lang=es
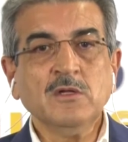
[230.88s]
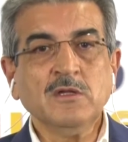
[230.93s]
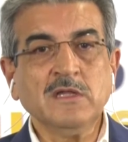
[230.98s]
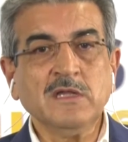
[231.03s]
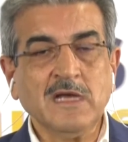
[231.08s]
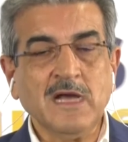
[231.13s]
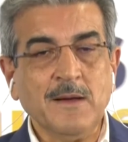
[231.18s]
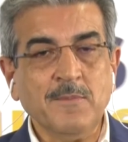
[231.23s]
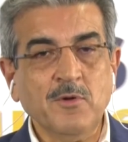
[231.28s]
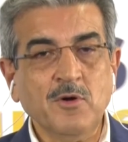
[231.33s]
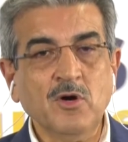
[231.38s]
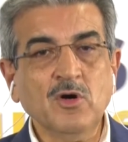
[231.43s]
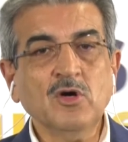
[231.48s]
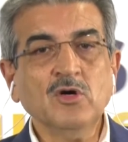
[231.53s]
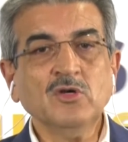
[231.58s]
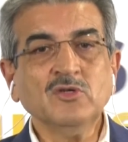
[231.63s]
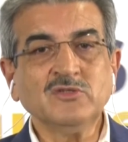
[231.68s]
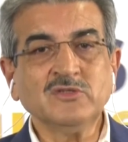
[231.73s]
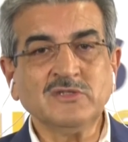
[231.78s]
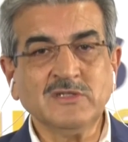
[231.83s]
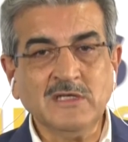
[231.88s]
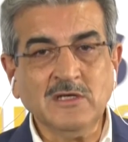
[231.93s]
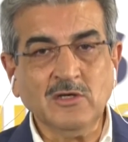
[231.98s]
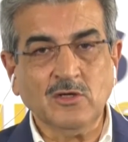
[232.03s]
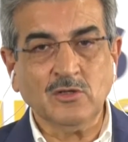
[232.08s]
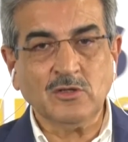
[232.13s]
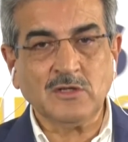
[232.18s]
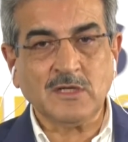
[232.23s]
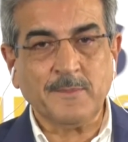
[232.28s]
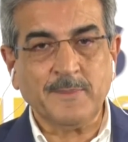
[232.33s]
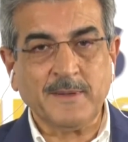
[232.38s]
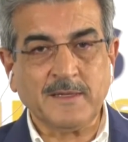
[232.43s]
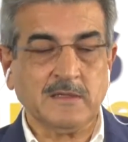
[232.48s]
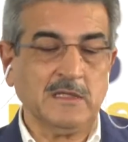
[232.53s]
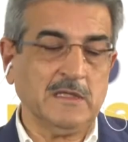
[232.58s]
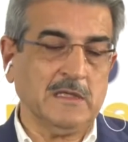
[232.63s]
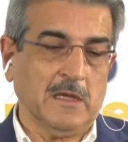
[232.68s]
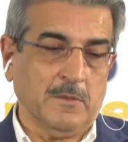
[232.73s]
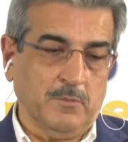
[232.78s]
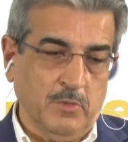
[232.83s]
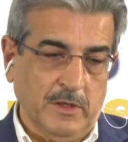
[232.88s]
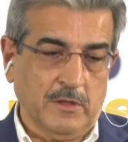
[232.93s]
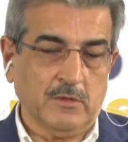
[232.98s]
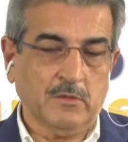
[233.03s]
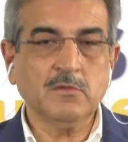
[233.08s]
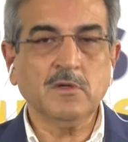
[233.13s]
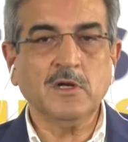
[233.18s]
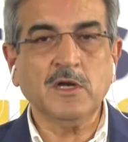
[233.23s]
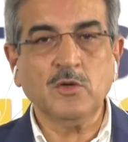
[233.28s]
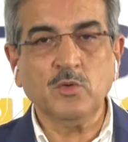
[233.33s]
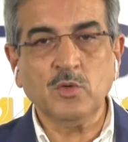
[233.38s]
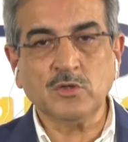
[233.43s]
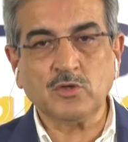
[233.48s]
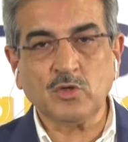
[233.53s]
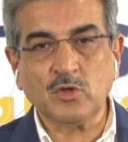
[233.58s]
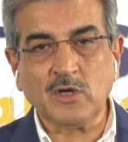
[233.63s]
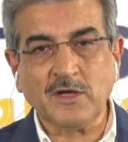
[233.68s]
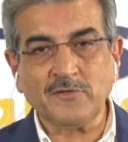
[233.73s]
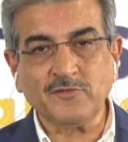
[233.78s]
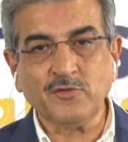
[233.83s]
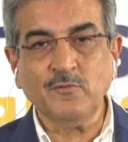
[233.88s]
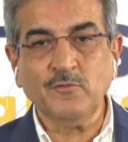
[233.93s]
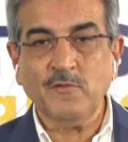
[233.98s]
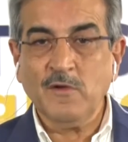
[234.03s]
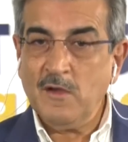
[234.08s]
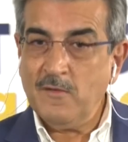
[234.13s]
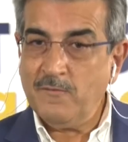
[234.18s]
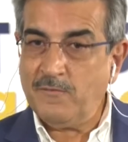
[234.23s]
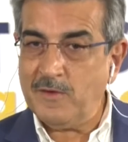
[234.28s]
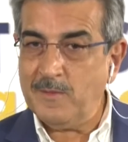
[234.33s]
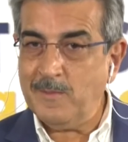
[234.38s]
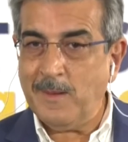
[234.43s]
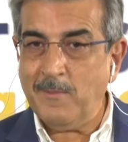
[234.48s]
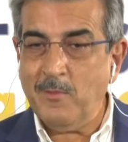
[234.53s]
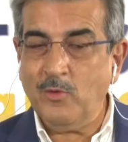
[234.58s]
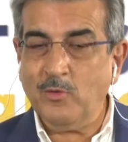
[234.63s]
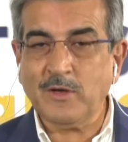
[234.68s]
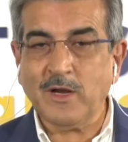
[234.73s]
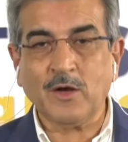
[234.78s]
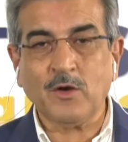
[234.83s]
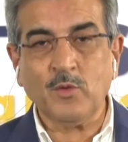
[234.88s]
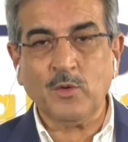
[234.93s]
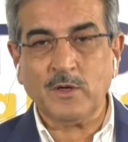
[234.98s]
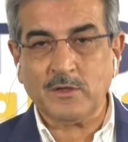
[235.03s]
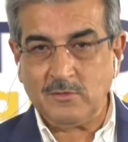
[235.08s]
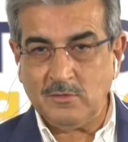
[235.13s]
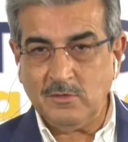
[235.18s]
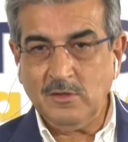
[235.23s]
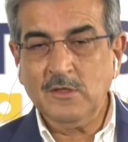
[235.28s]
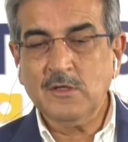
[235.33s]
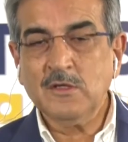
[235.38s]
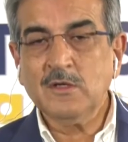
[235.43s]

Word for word: digamos, sin contrapartida. Bueno, en nuestro caso firmamos un acuerdo